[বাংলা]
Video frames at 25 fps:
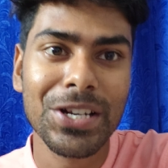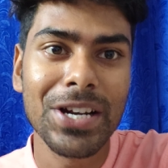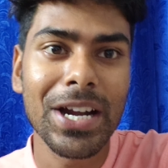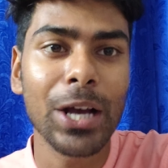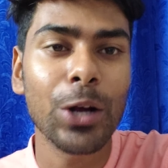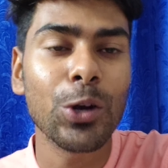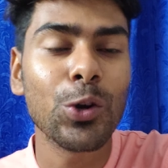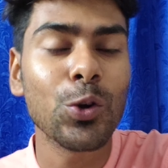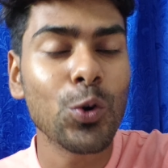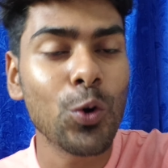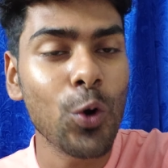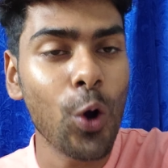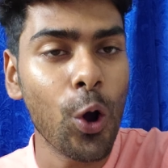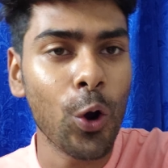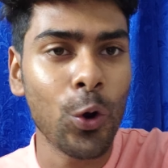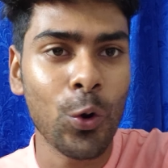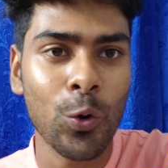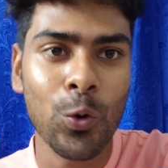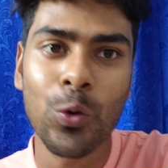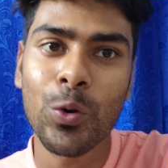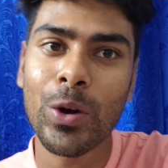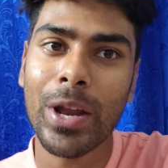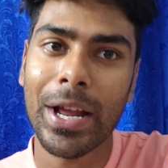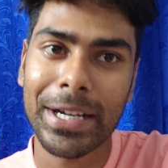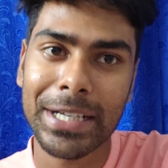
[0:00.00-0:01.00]
সেটা
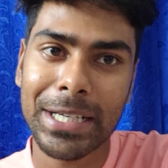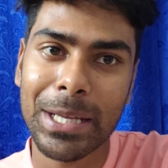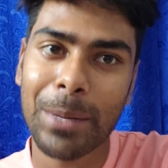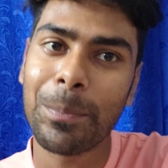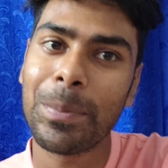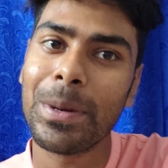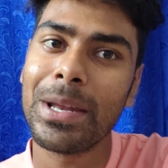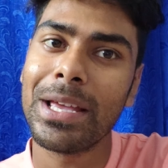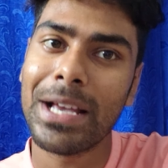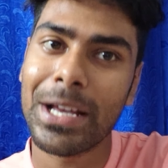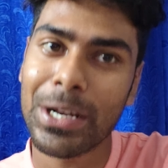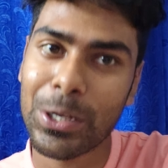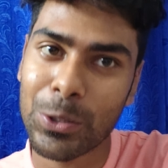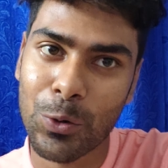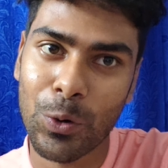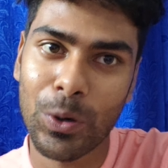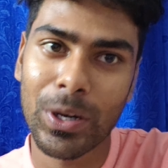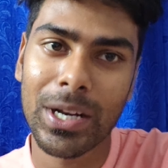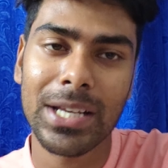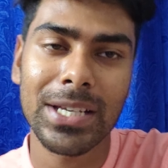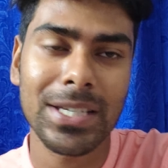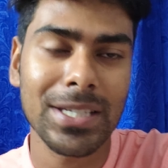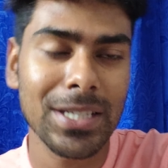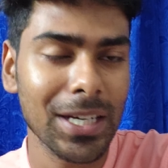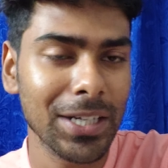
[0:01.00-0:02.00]
কখন একটা প্লেয়ার
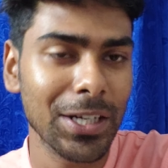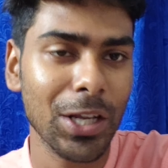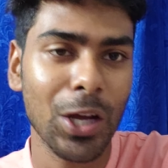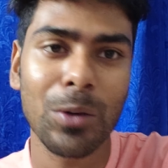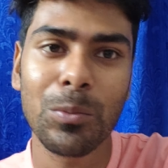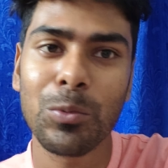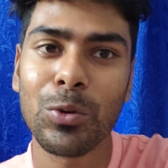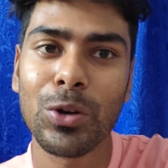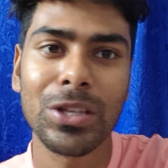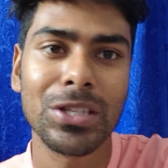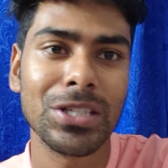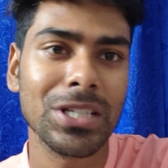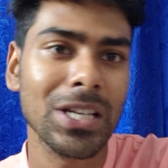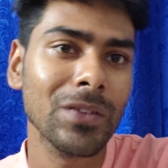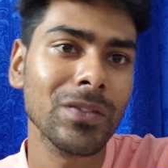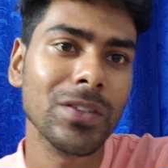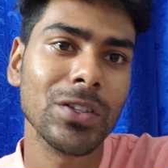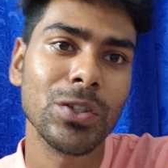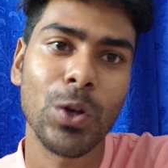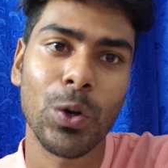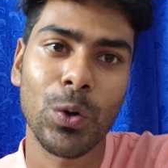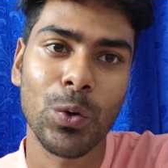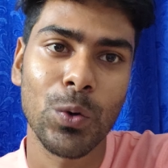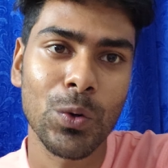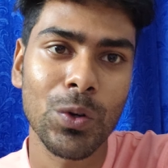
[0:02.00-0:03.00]
করে সেটাও বলেছিলাম
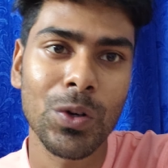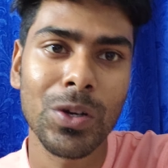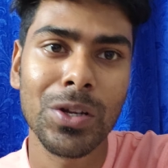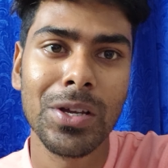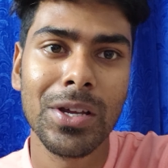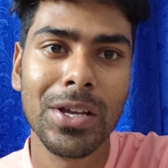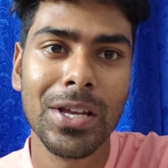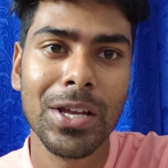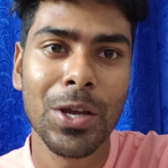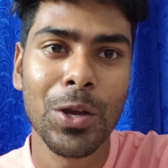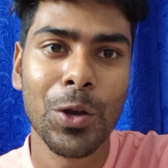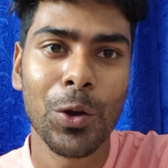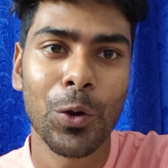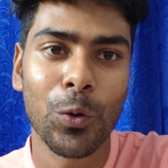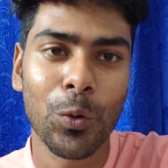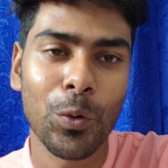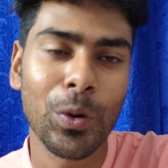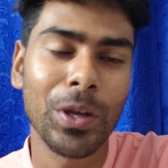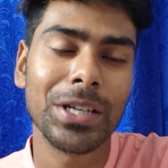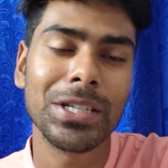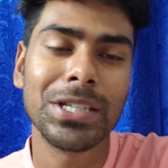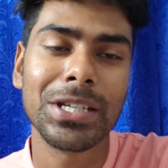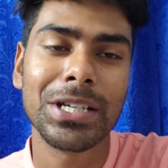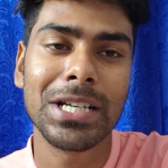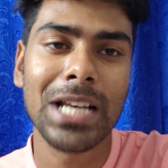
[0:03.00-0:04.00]
যে যখন
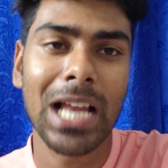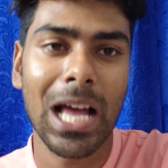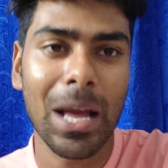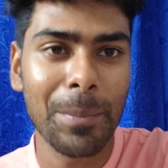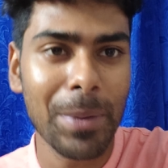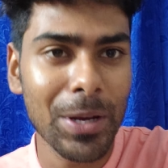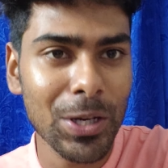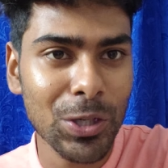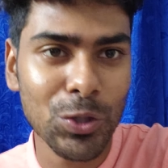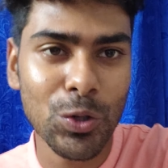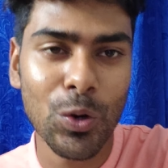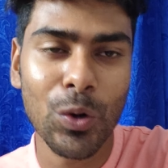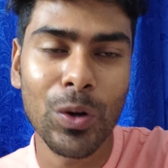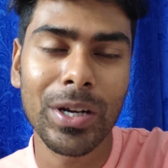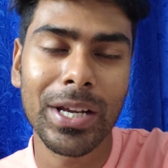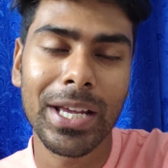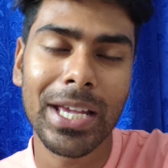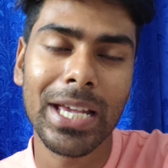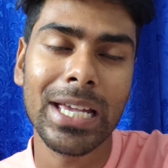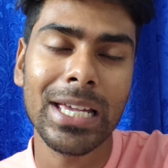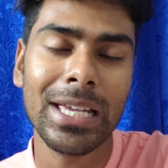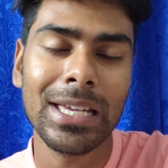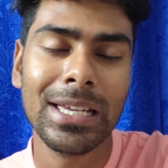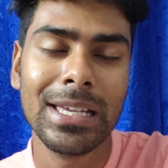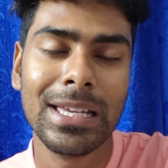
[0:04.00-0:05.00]
কোনো একটি ক্লাবের
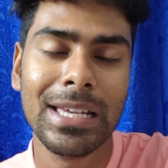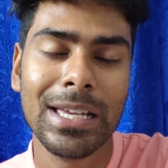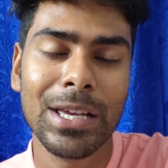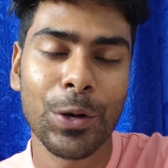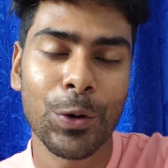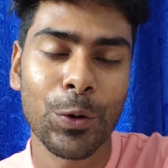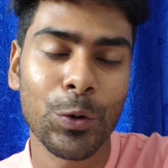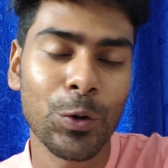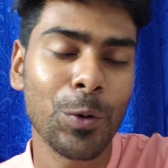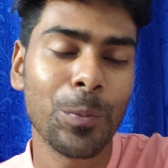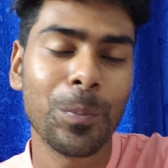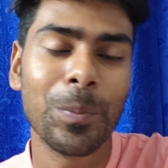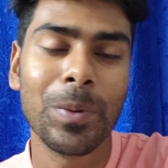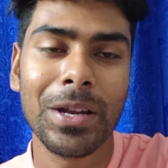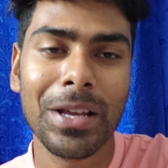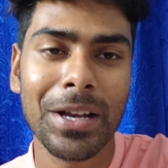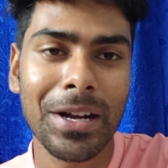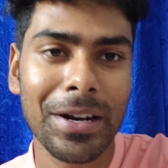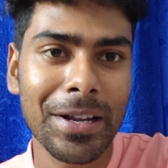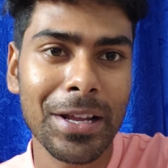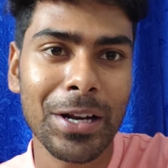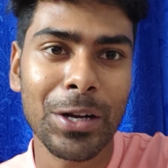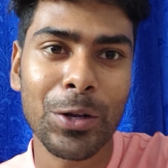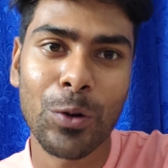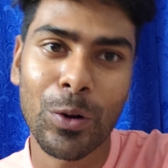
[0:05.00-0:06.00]
সঙ্গে কোনো
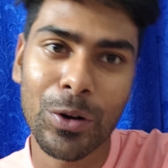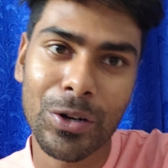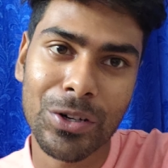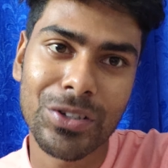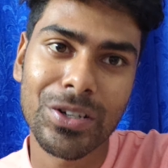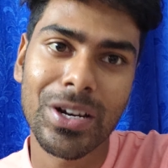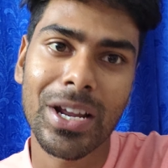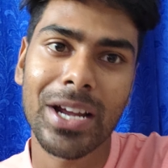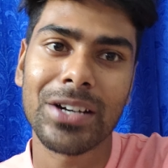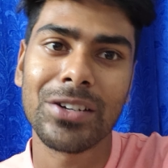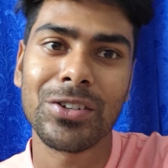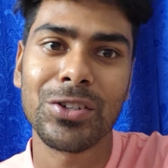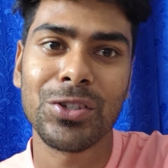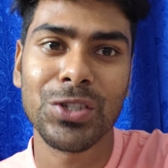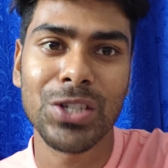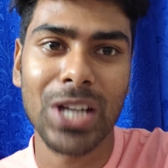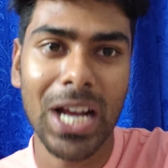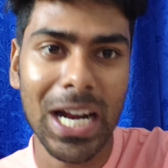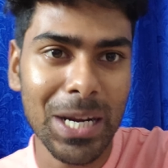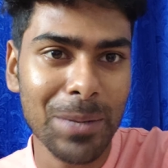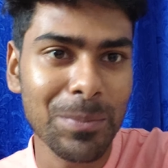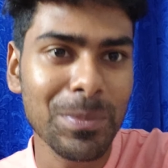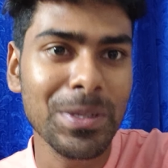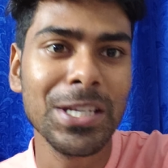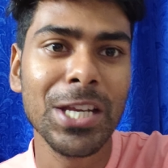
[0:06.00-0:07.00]
প্লেয়ারের কন্ট্রাক্ট
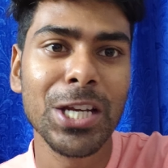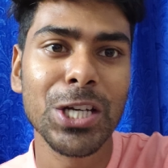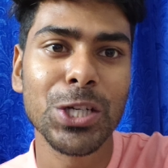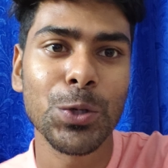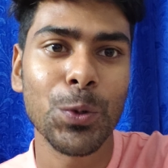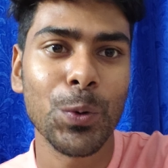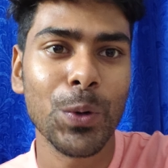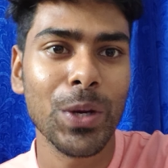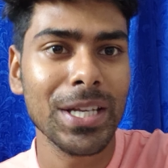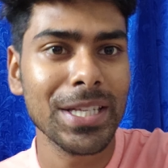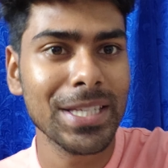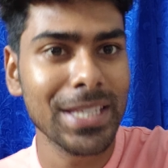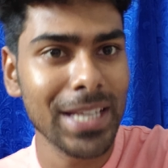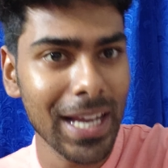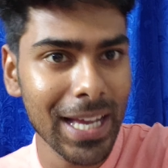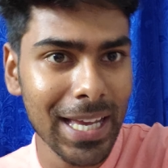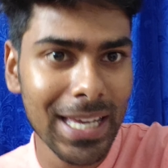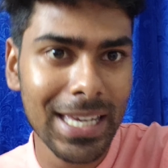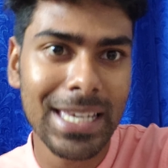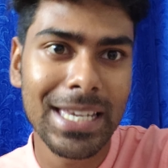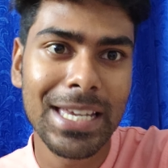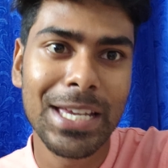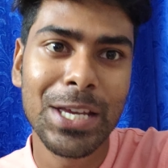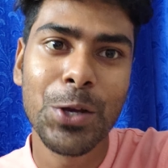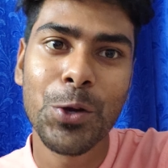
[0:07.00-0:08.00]
টার্মিনেট হয়ে
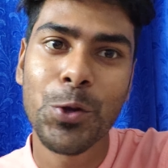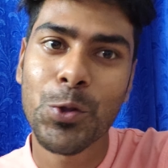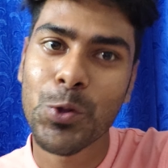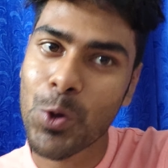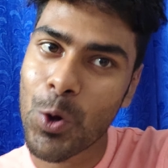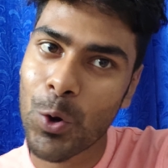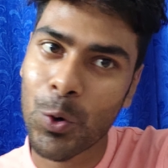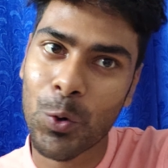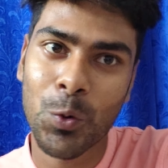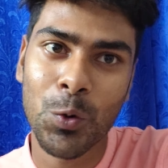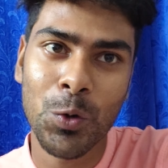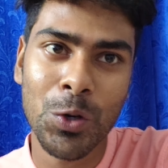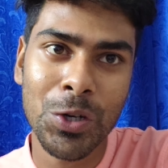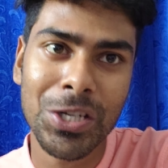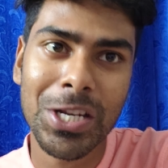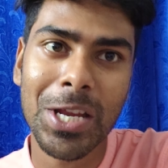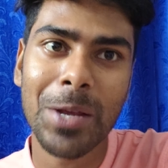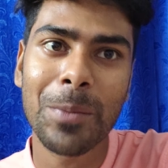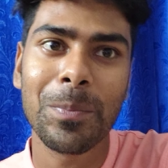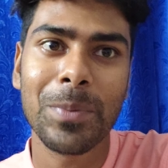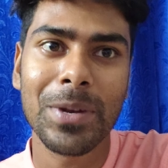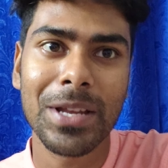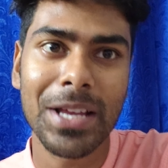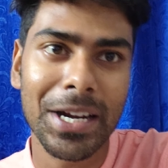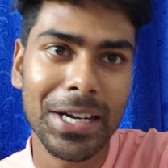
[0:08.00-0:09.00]
যায় তখন
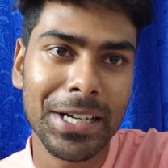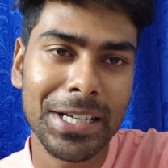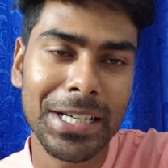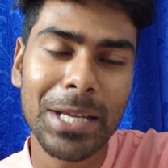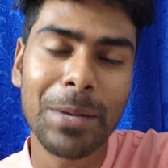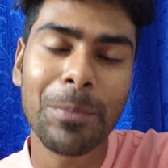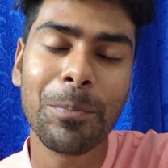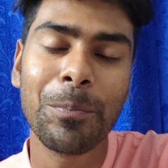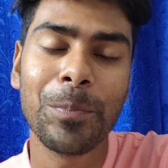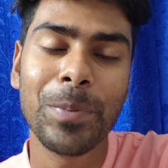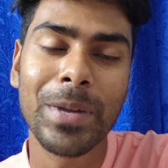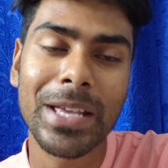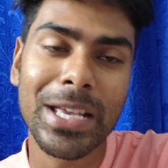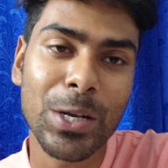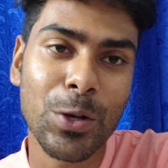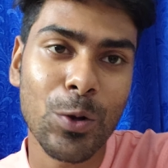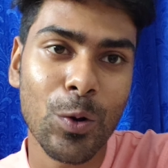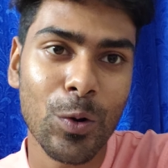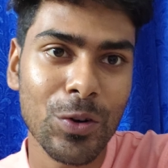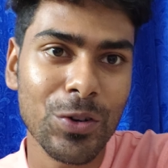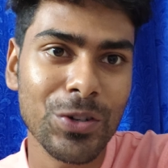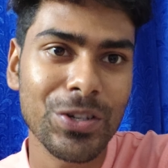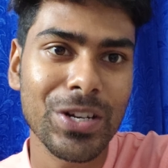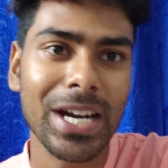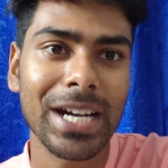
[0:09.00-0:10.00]
সেই প্লেয়ারটি প্রি
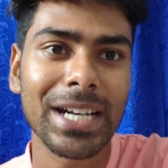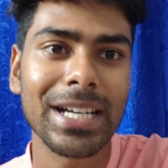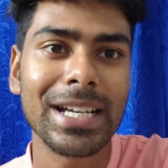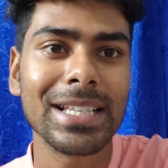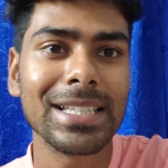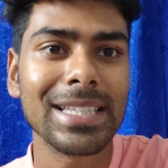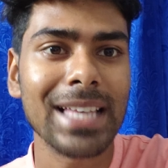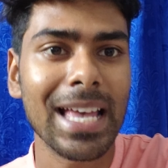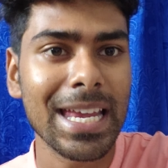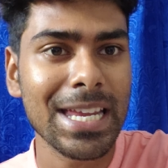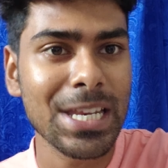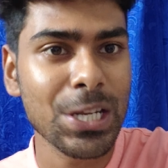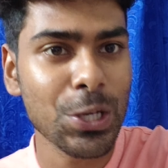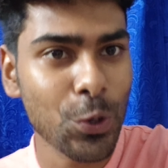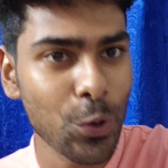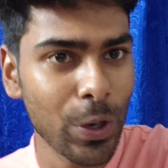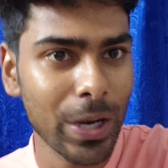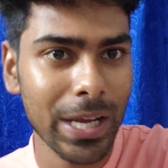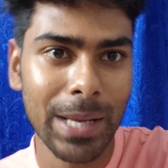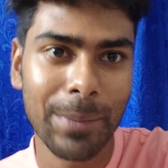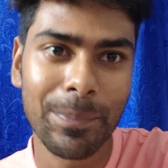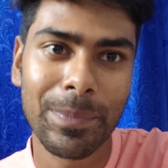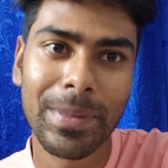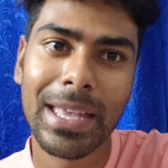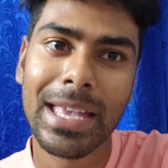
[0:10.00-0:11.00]
কন্ট্রাক্টে সাইন
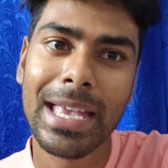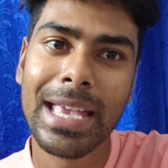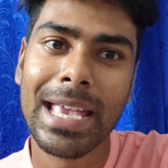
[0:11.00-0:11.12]
করে